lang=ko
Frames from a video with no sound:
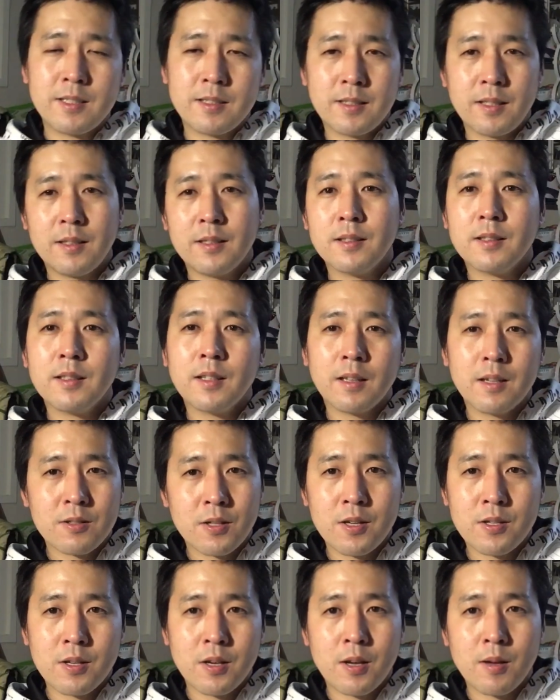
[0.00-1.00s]
세팅한 게
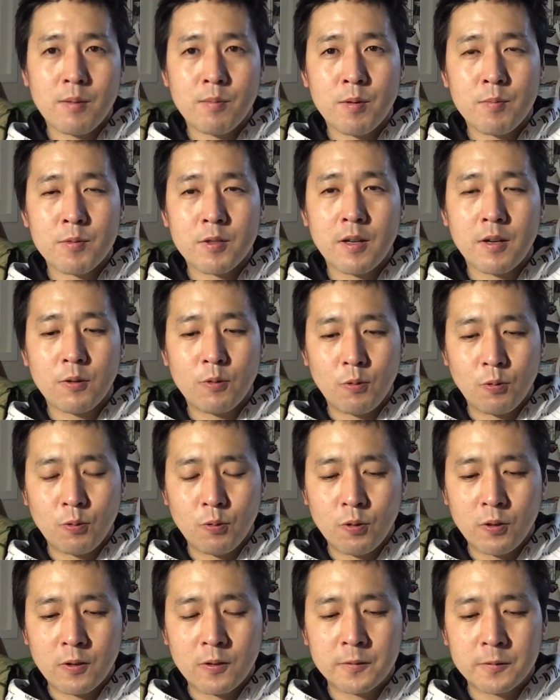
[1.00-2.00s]
제이제 에브램스가 한
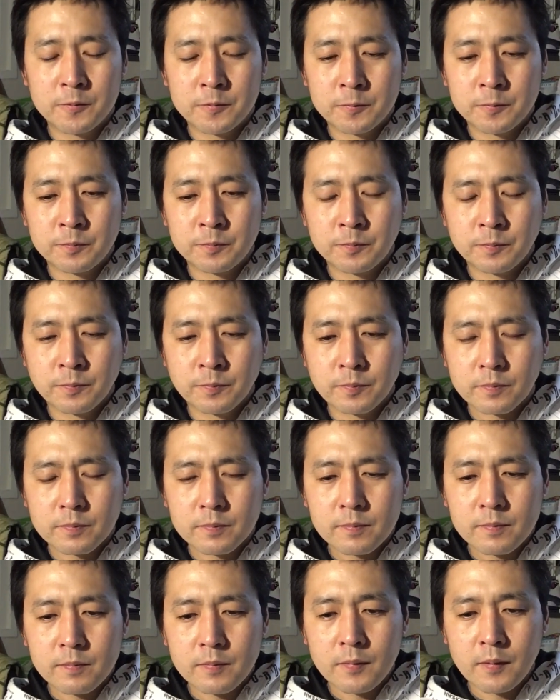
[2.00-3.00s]
거고
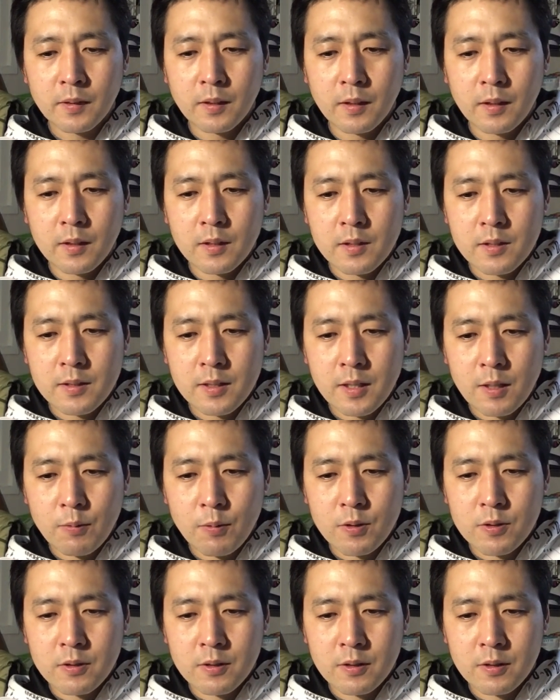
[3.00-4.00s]

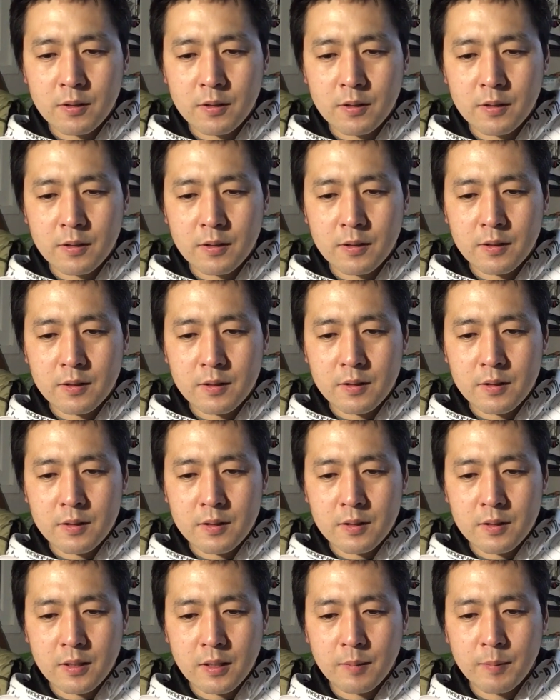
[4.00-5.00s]
스타워즈는
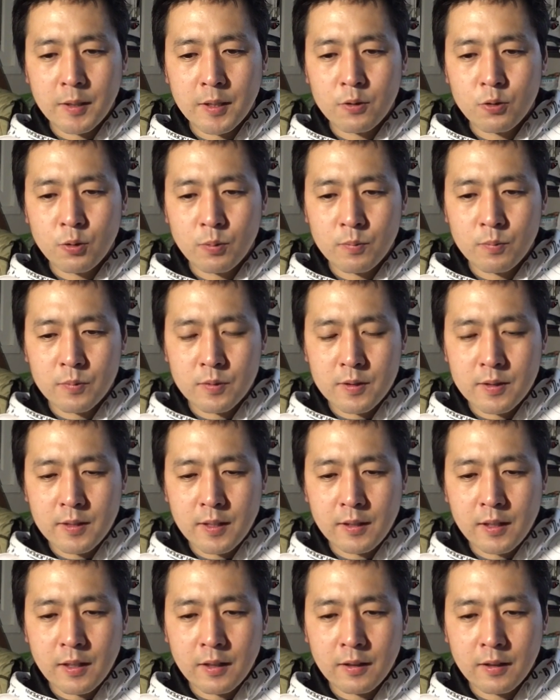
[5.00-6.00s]
제발 좀
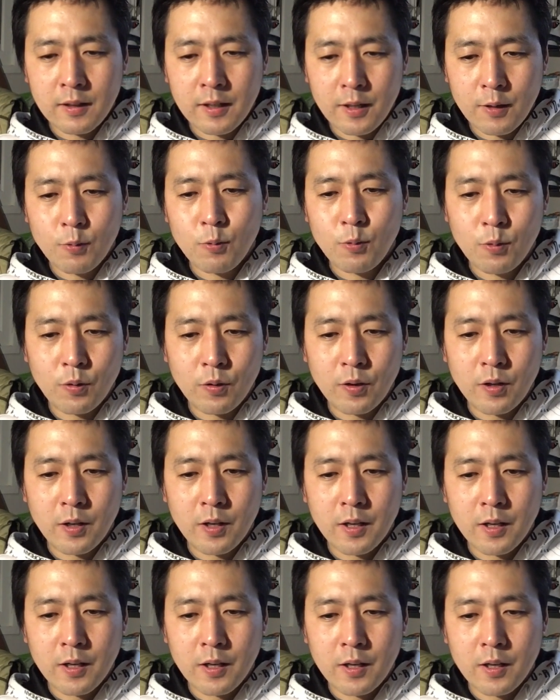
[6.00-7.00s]
생각을 하고
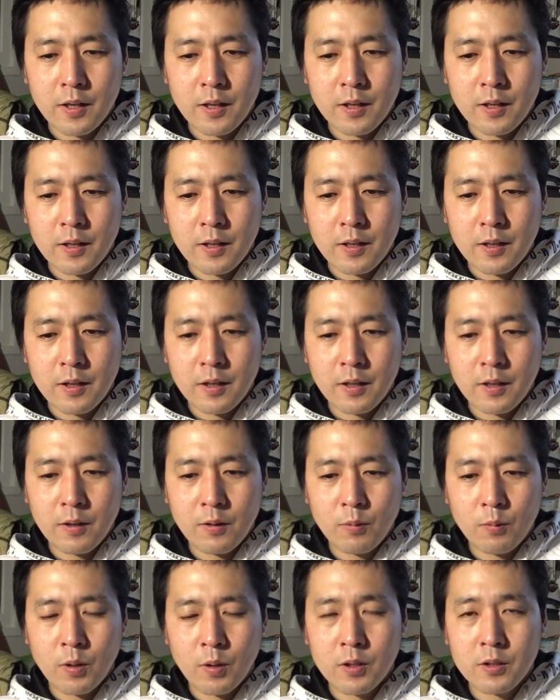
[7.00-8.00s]
어,
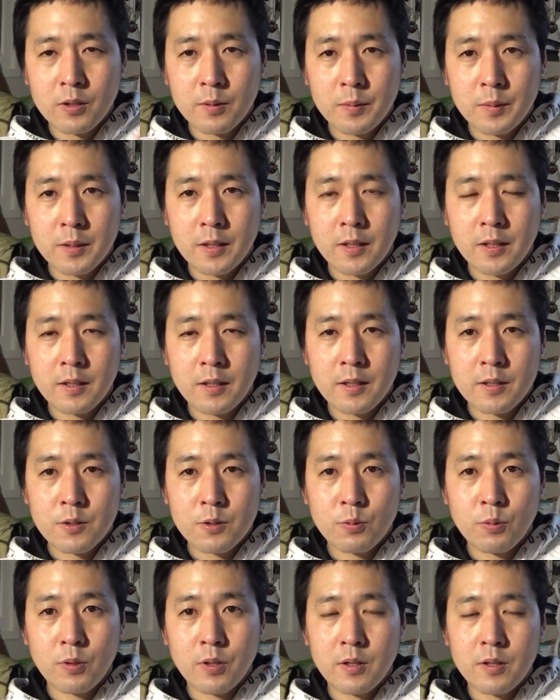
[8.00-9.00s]
월드 빌딩이나
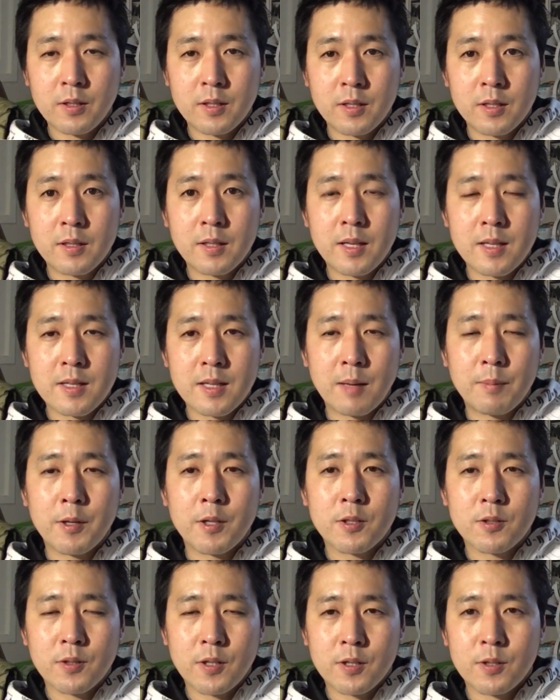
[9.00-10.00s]
스토리를 길게
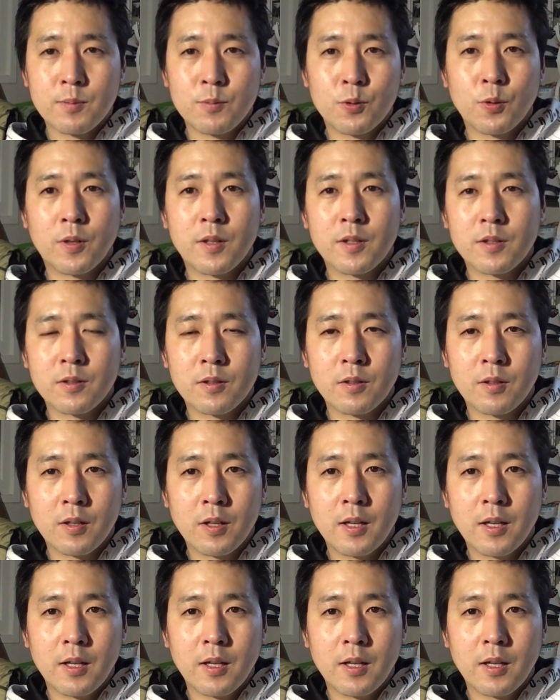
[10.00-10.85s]
잡아서 했으면 좋겠어요.